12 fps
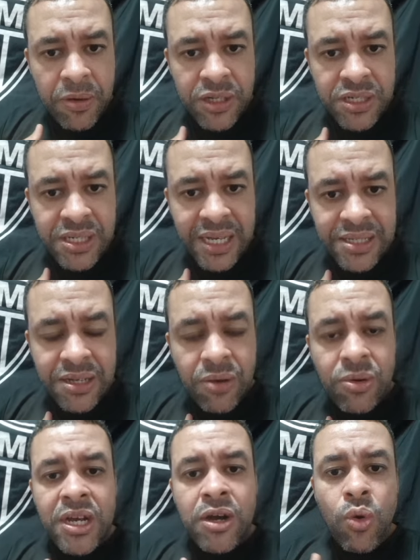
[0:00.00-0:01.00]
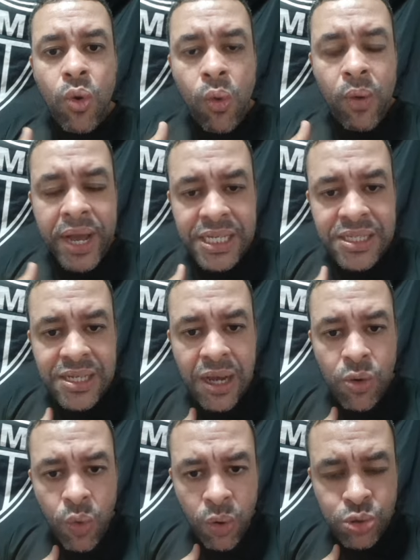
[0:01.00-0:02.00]
a monetização com esse
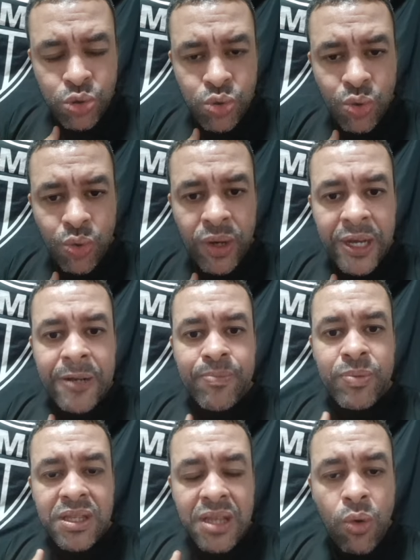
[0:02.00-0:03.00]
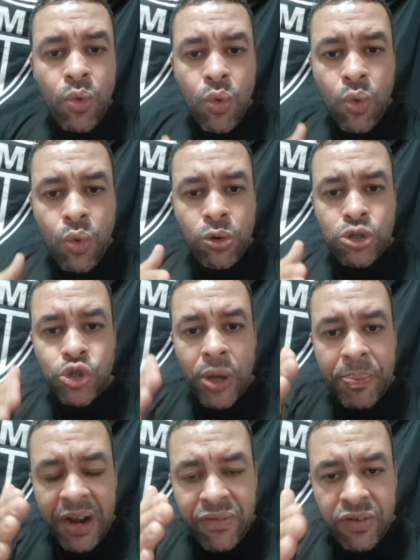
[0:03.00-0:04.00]
curso. Então o curso é
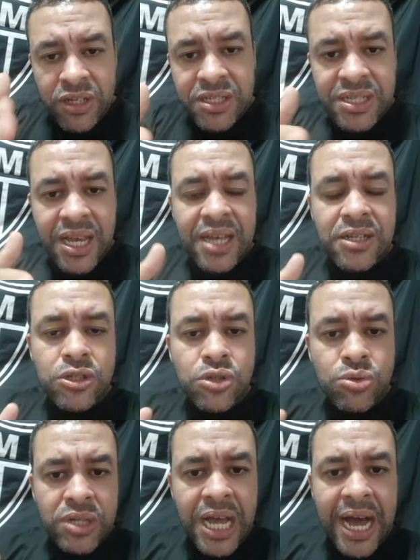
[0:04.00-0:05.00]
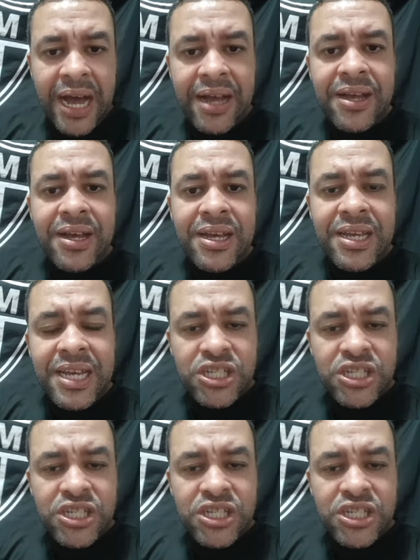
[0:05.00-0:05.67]
para você estudar e